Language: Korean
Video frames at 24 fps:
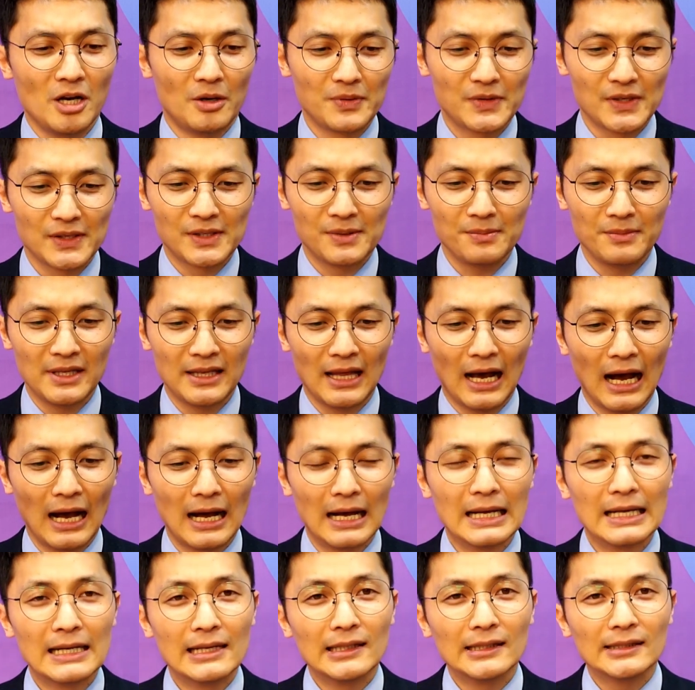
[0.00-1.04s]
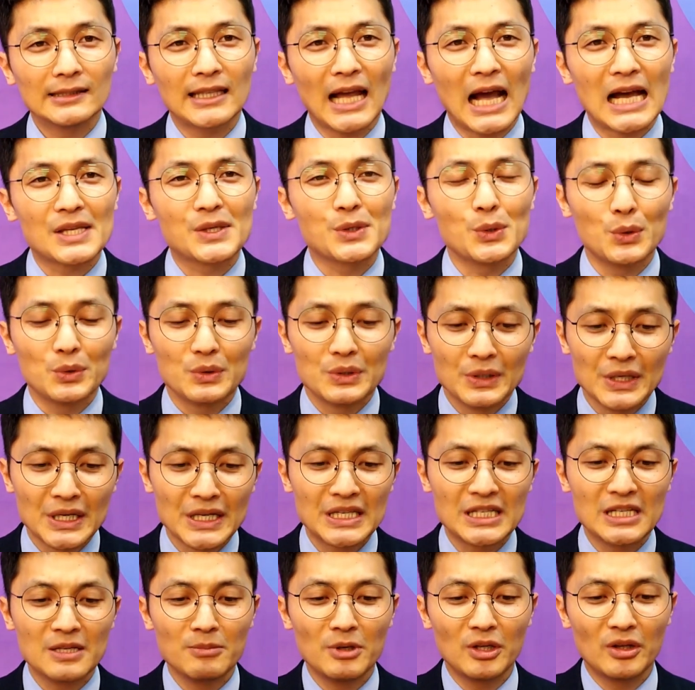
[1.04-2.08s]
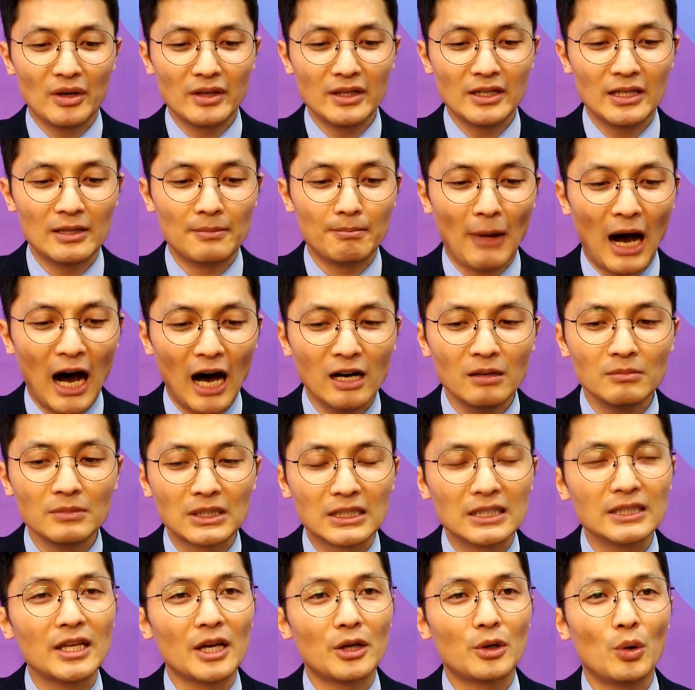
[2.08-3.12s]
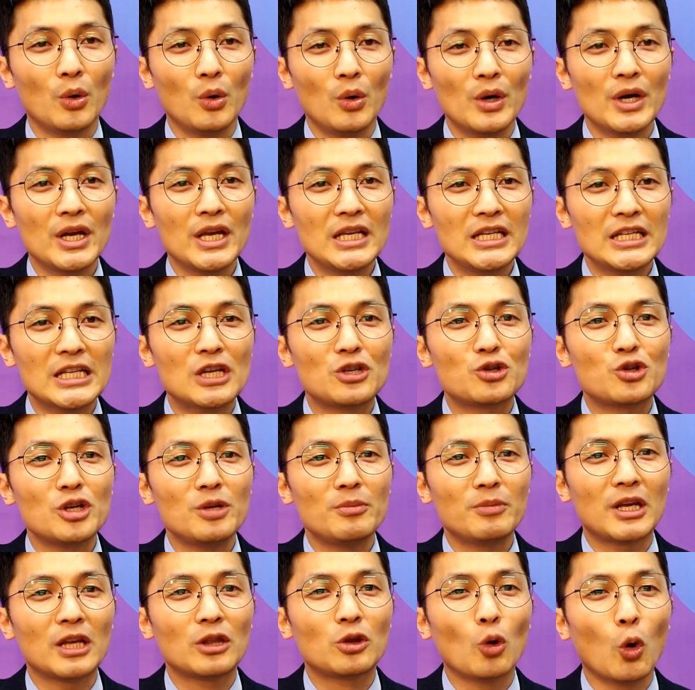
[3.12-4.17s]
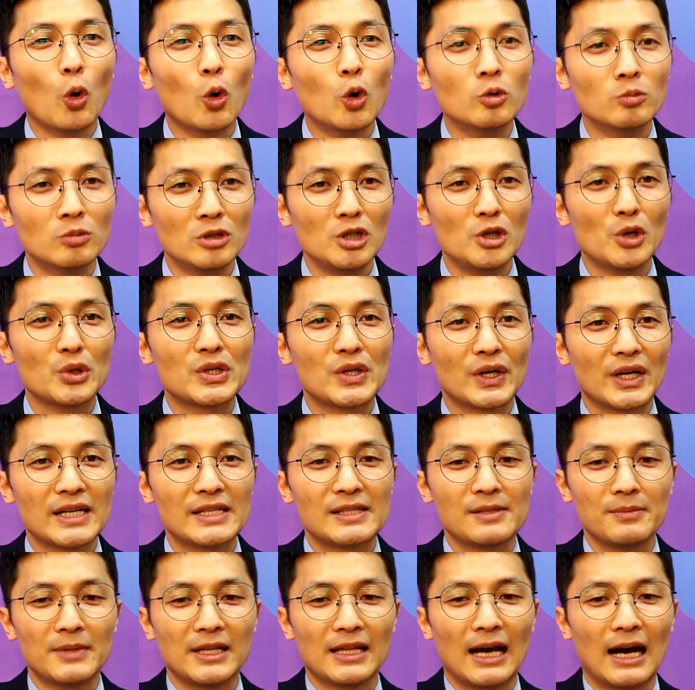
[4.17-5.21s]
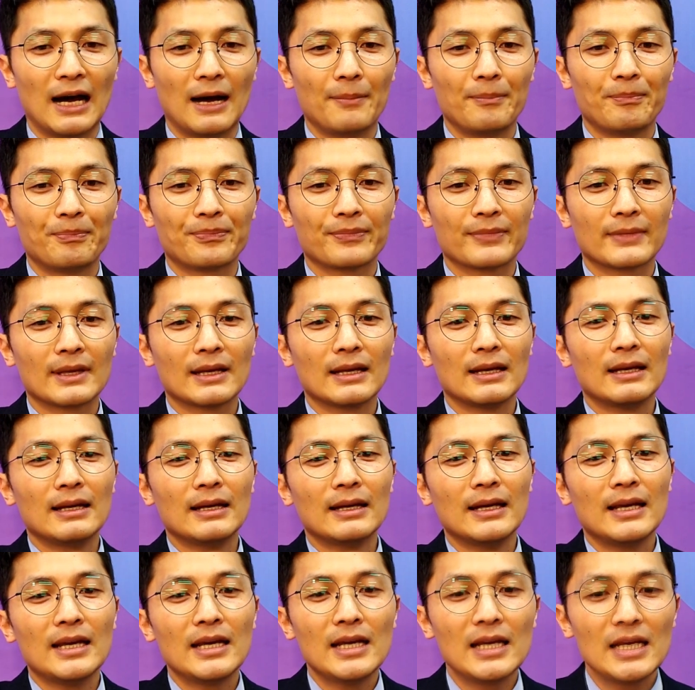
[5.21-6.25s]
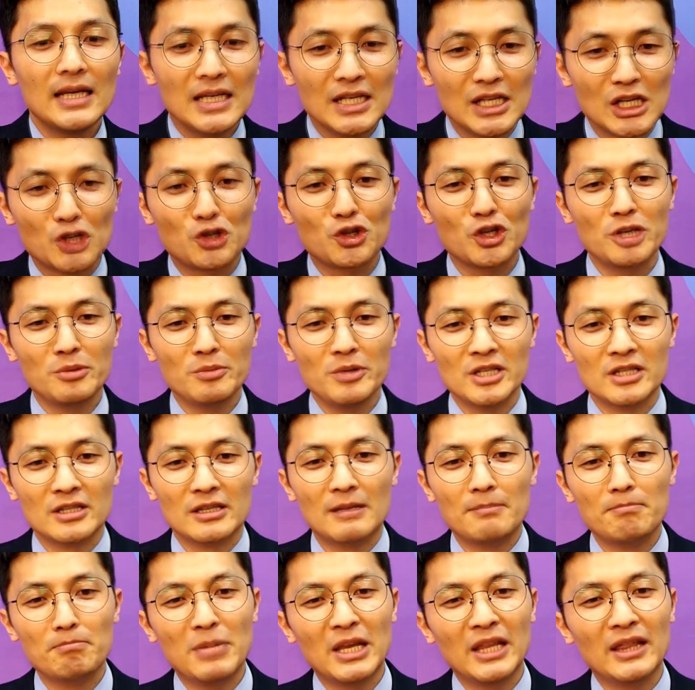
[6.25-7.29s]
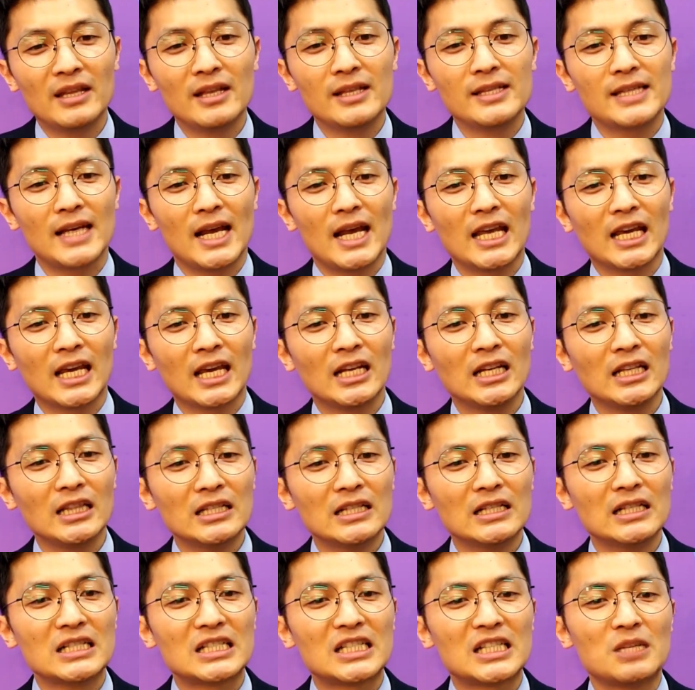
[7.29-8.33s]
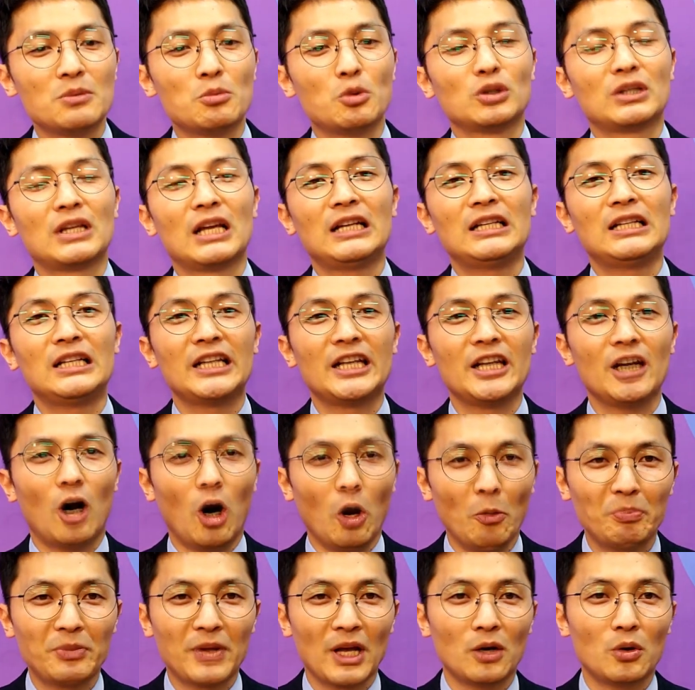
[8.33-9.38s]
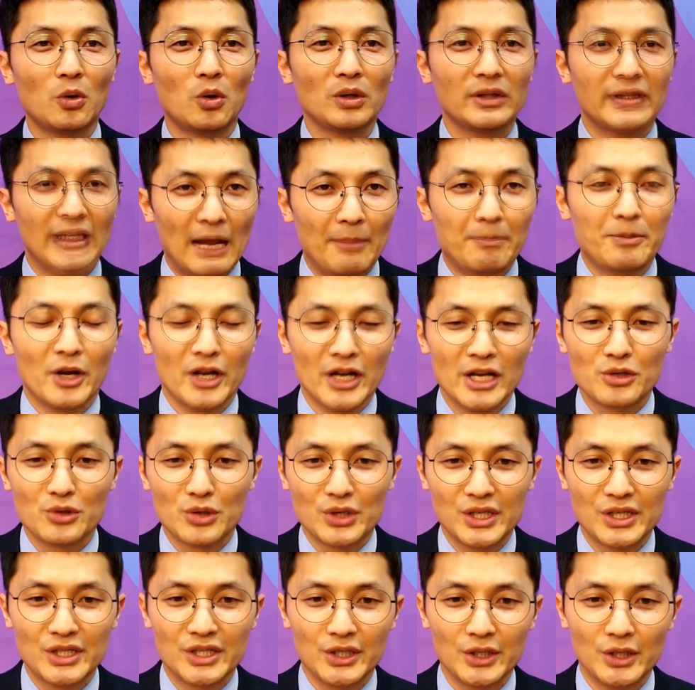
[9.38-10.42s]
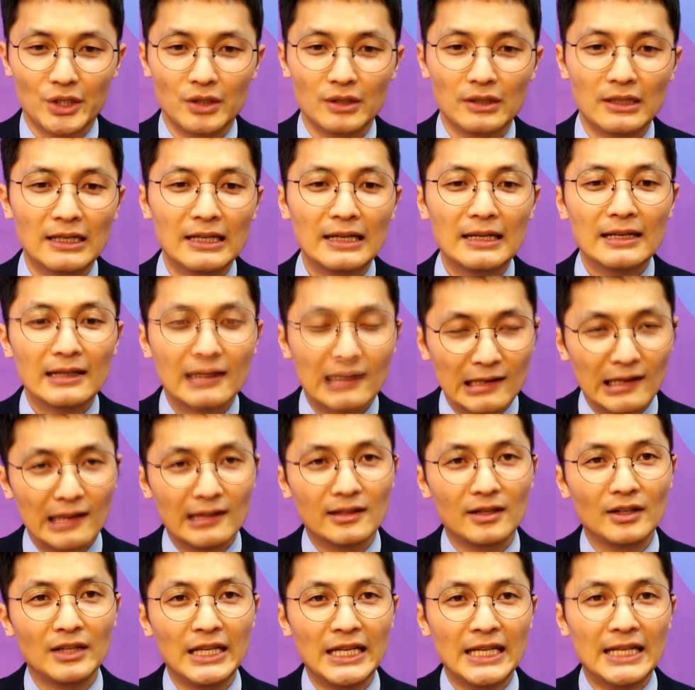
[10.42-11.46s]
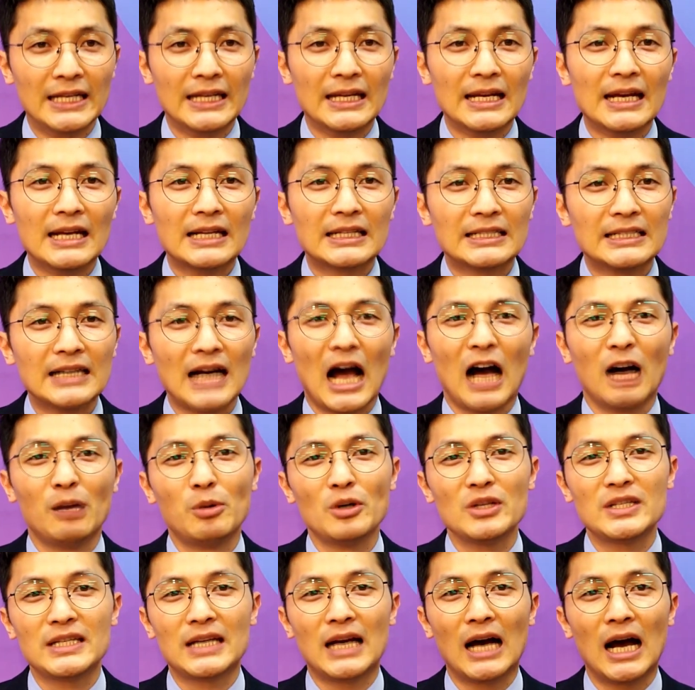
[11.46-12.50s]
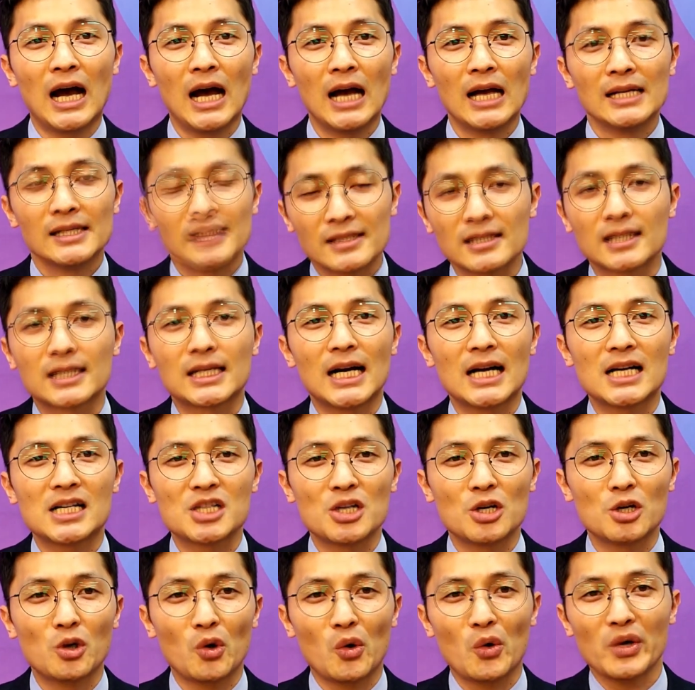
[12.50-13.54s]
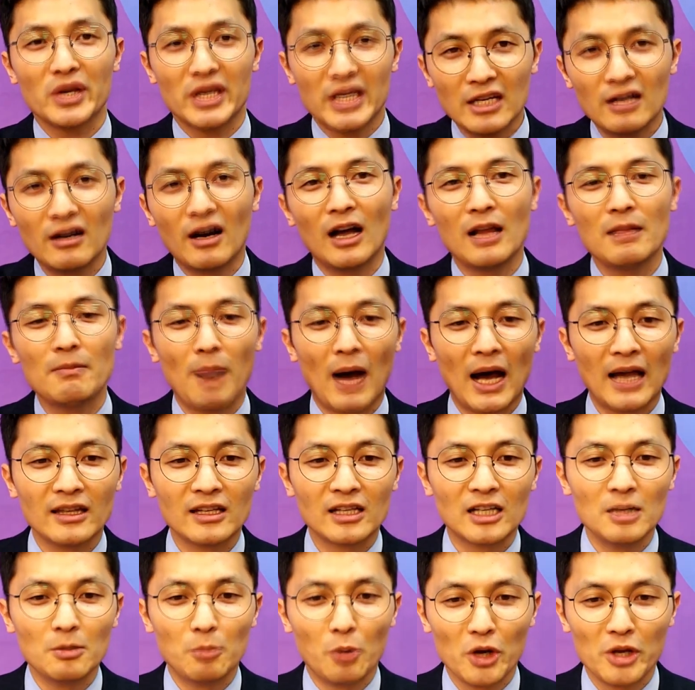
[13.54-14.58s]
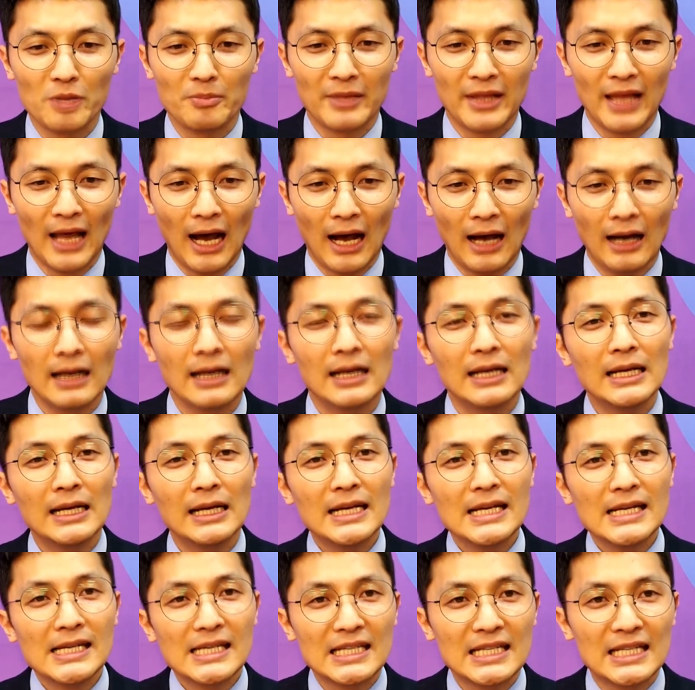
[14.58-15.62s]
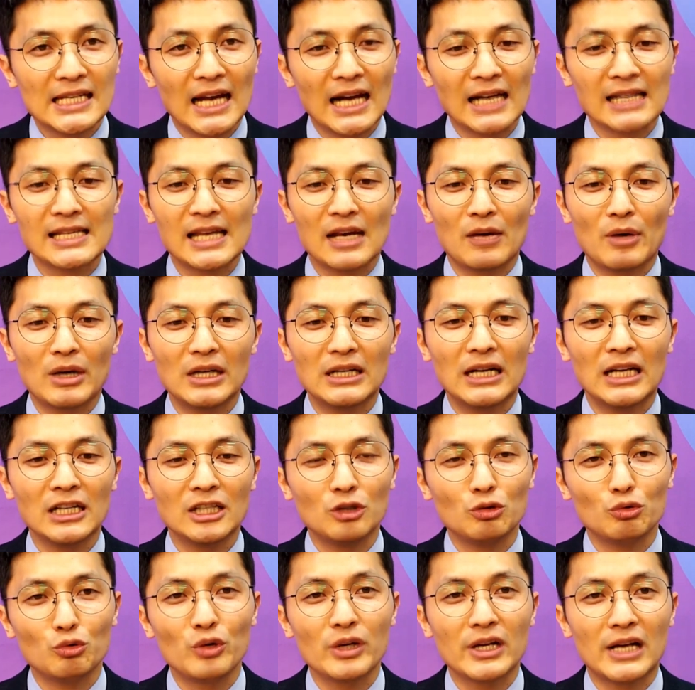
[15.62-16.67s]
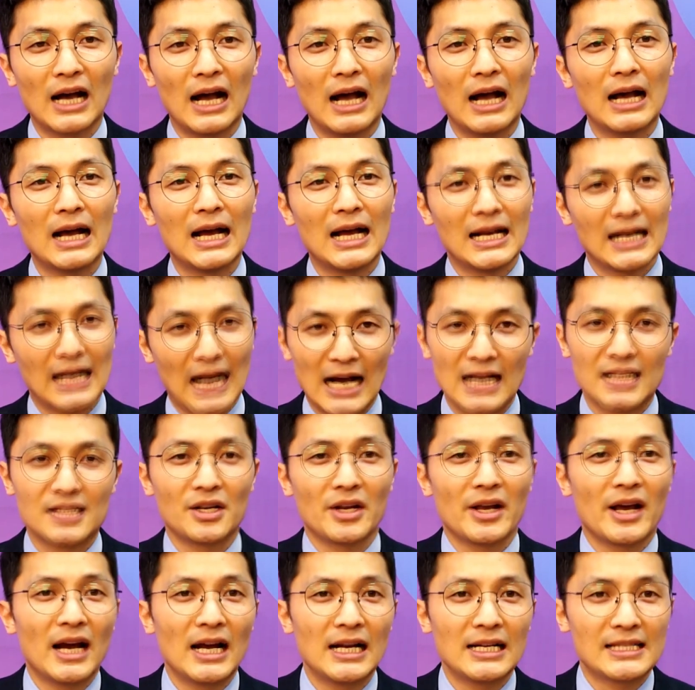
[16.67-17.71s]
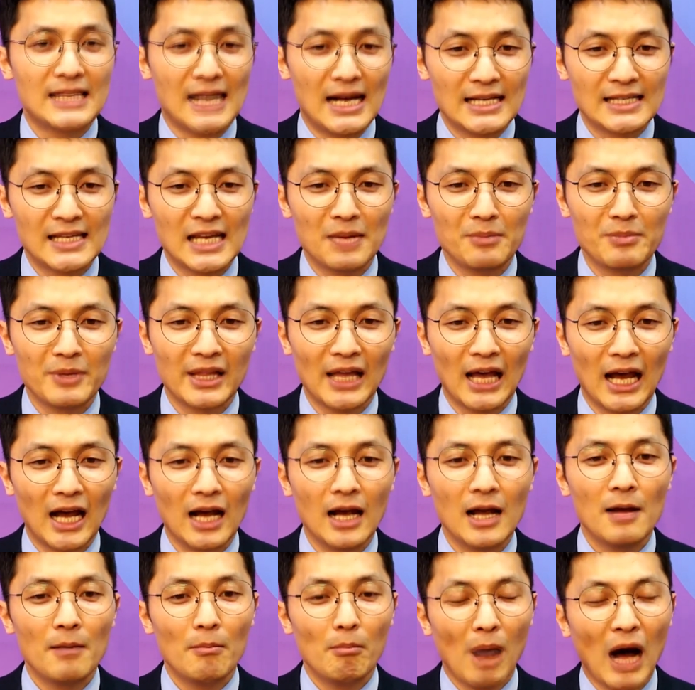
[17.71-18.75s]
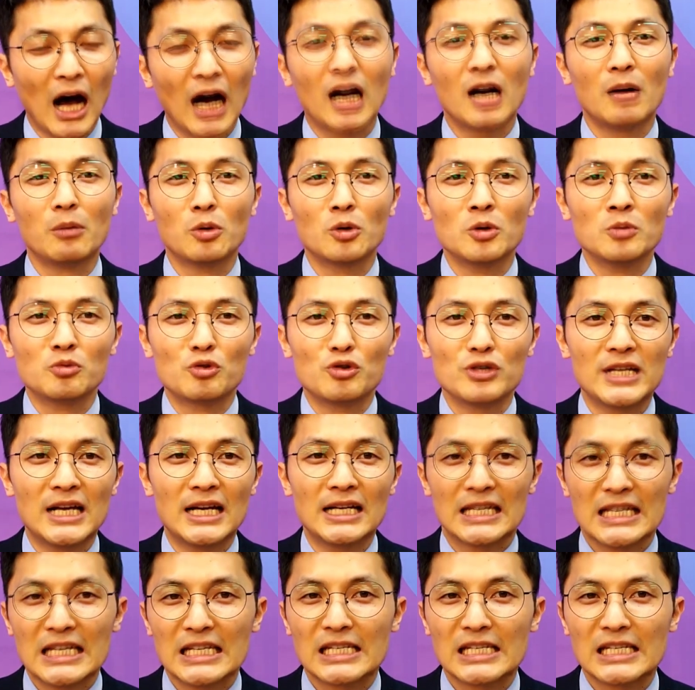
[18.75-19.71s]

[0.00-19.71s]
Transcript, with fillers: 없었습니다. 다소 의심이 되는 마음 그대로 예수님께 도움을 요청했습니다. 예수님은 믿는 자에게는 능치 못할 일이 없다고 답변해 주시지요. 그랬더니 그 아버지가 즉각적으로 이러한 반응을 보입니다. 신앙생활을 하는 우리가 가져야 할 자세입니다. 마가복음 9장